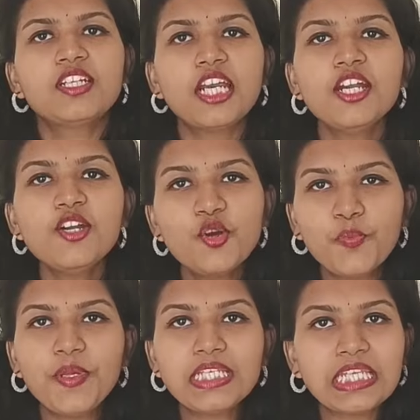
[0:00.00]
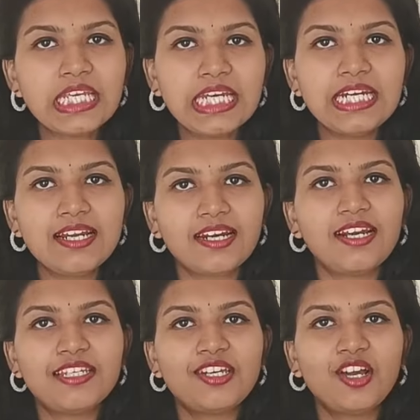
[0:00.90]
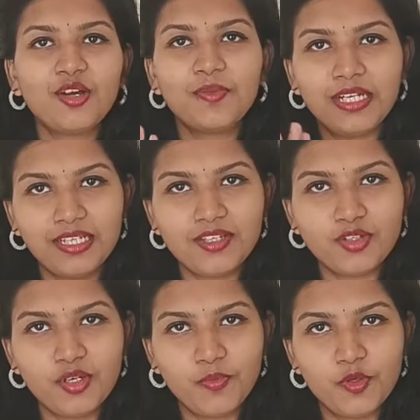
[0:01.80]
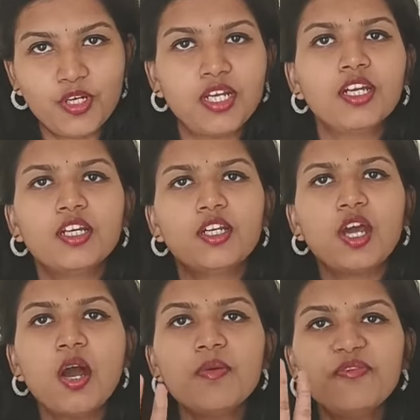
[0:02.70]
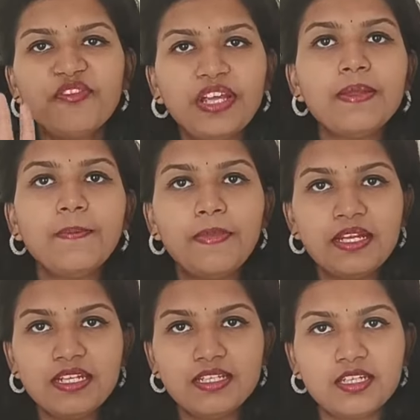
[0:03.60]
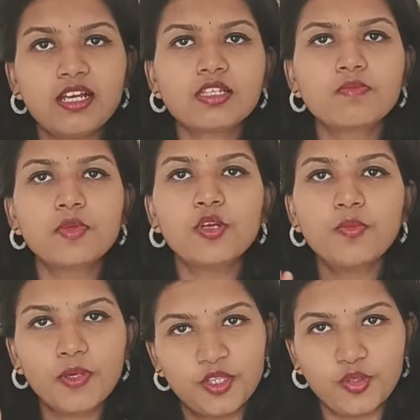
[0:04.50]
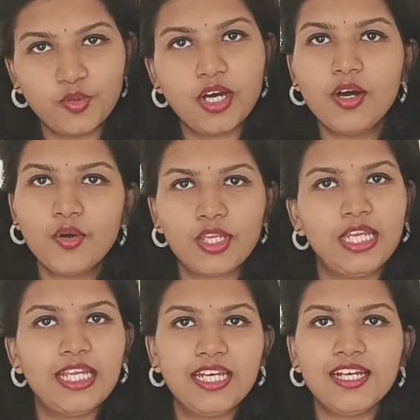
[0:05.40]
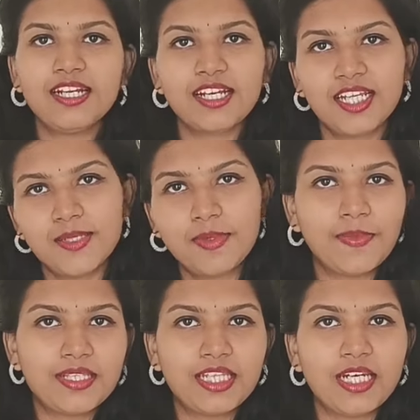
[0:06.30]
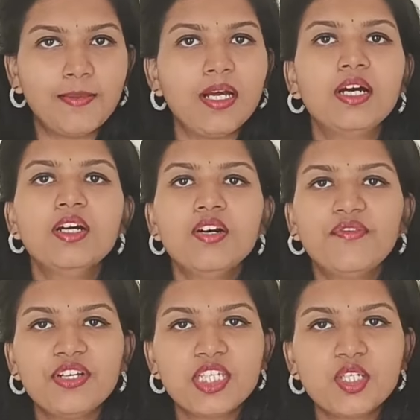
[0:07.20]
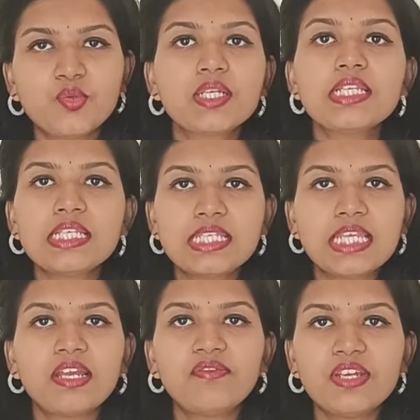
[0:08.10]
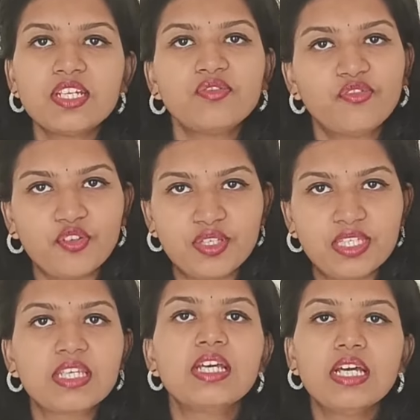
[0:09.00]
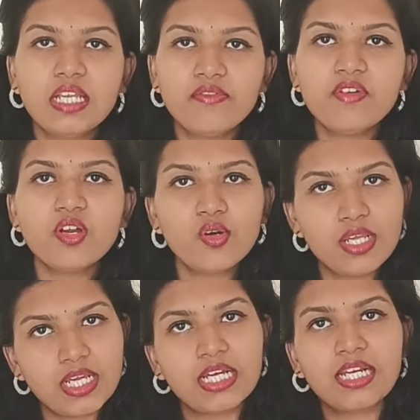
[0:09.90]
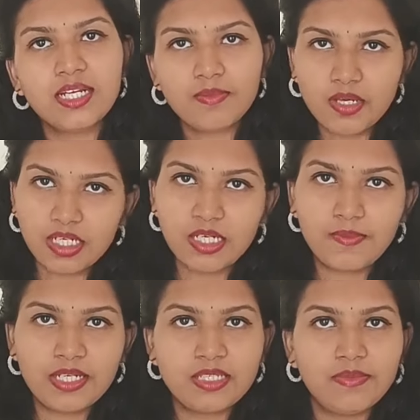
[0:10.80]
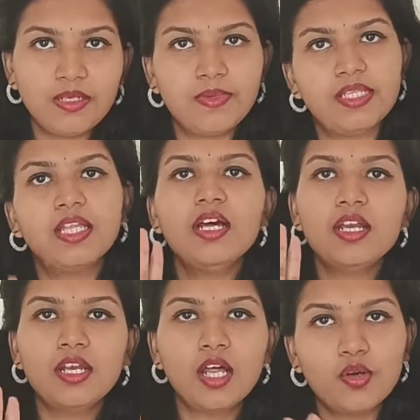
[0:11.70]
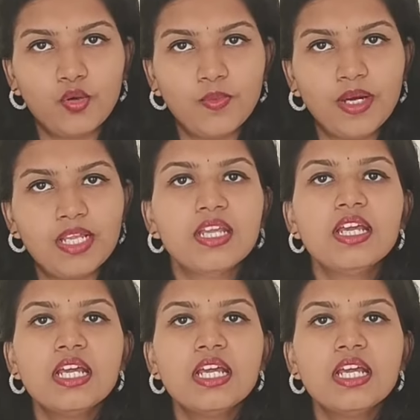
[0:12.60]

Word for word: டென் ருபீஸ்க்கு கீழே இருக்கிற ஸ்டாக் அப்டேட் தான் சொல்ல போறேன் டாப் ஃபைவ் பென்னி ஸ்டாக்ஸ் பிலோ பத்து ரூபா ஓகே என்னென்னங்கிறத இப்போ பார்த்துடலாமா ஃபர்ஸ்ட் ஒன் சர்வேஷ் ஃபுட்ஸ் இவங்களுடைய கரண்ட் மார்க்கெட் ப்ரைஸ் அப்படின்னு பார்த்தா நாலு ரூபாய்